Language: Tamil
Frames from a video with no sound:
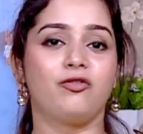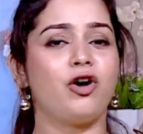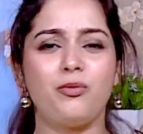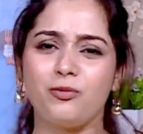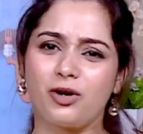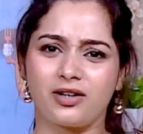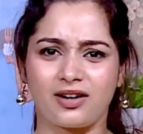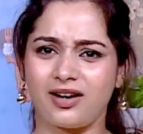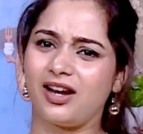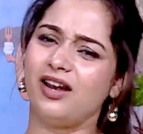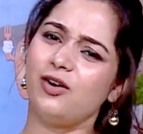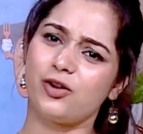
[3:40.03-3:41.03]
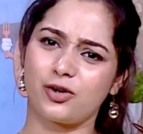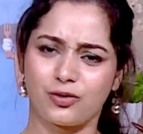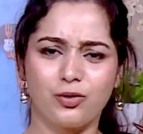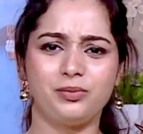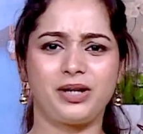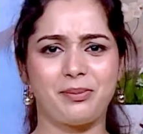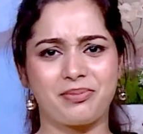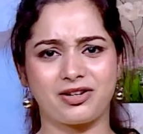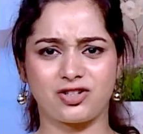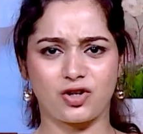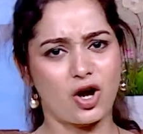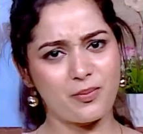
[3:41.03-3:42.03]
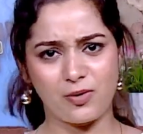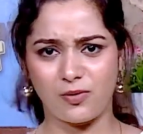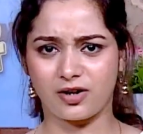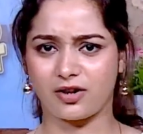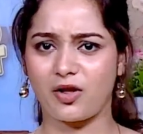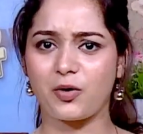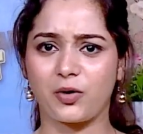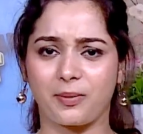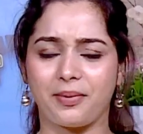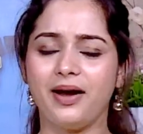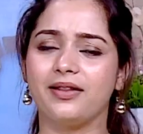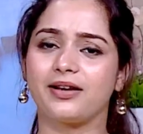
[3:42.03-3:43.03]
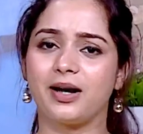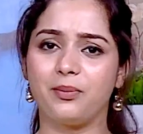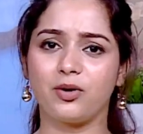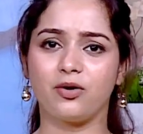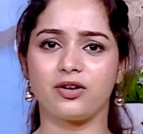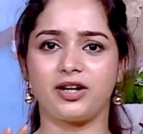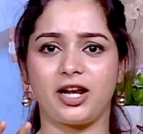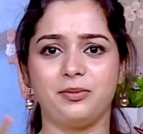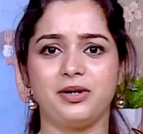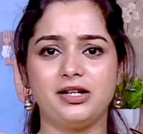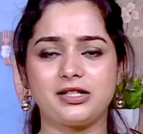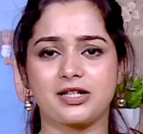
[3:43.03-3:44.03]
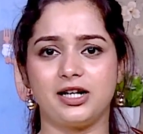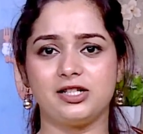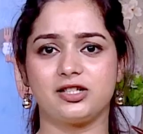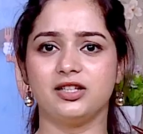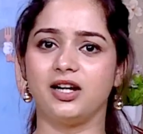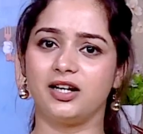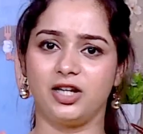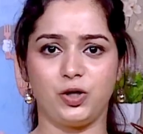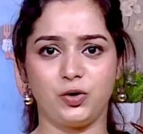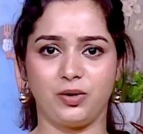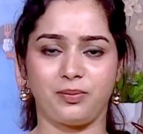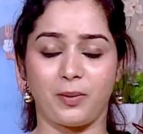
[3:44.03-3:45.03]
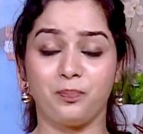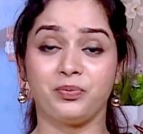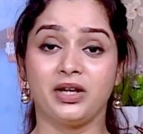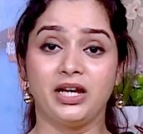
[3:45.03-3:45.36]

வார்ம் வாட்டர்லலாம் ஒரு ரூம் டெம்பரேச்சர் நார்மல் வாட்டர் தான் குடிப்பேன் அதுக்கப்புறம் ஒரு டென் மினிட்ஸ் கழித்து நான் டீ குடிப்பேன்